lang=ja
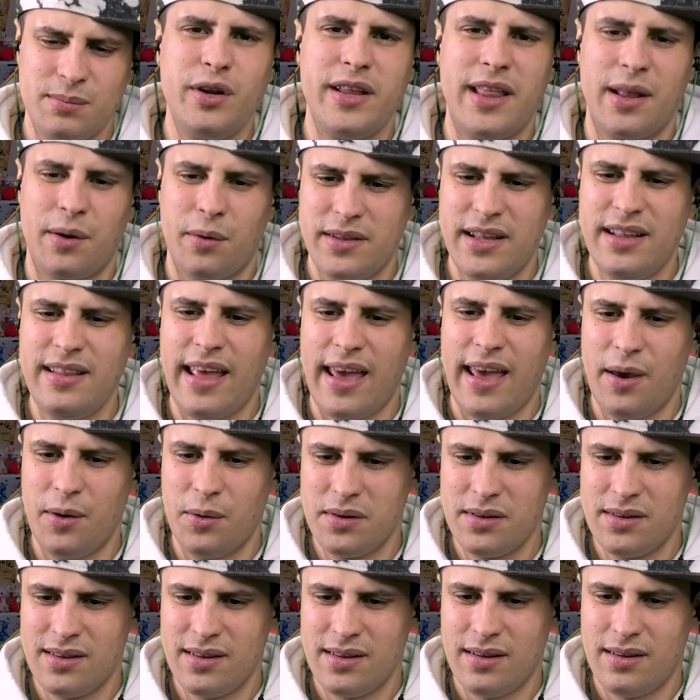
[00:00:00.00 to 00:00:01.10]
無理だろ出ねえよ
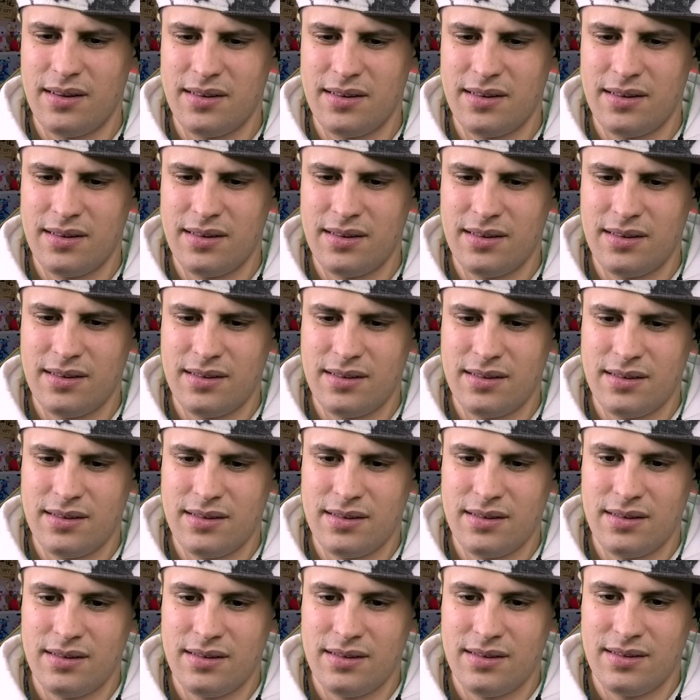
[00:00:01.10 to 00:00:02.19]
カラスのの10番
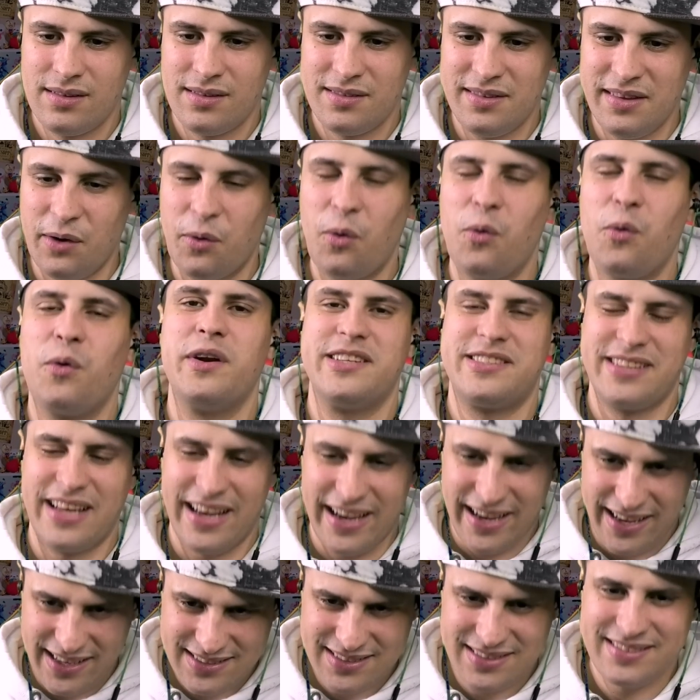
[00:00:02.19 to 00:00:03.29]
日本語でし
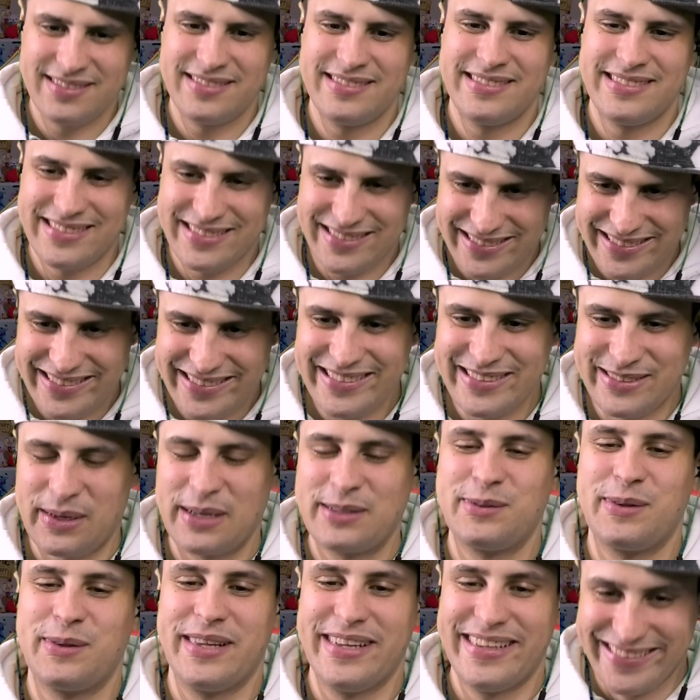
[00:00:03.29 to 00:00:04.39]
たいそ
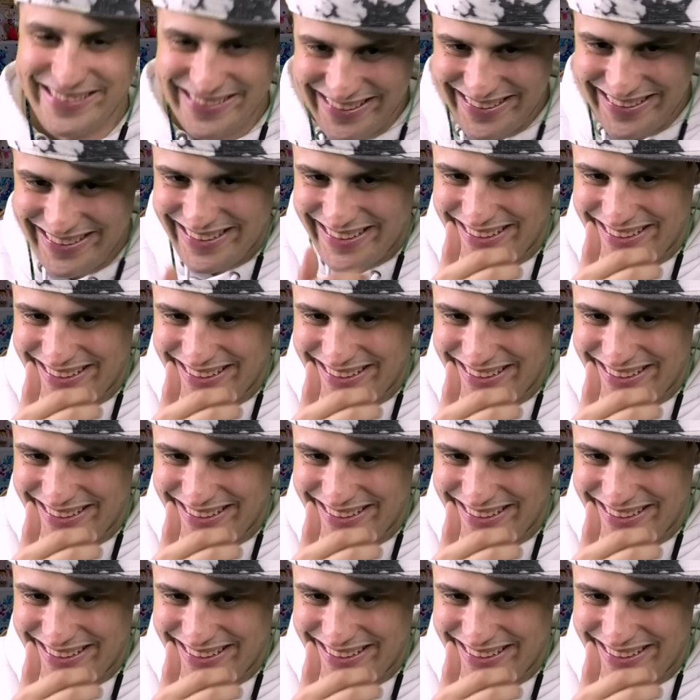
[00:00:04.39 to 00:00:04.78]
らそうだごめん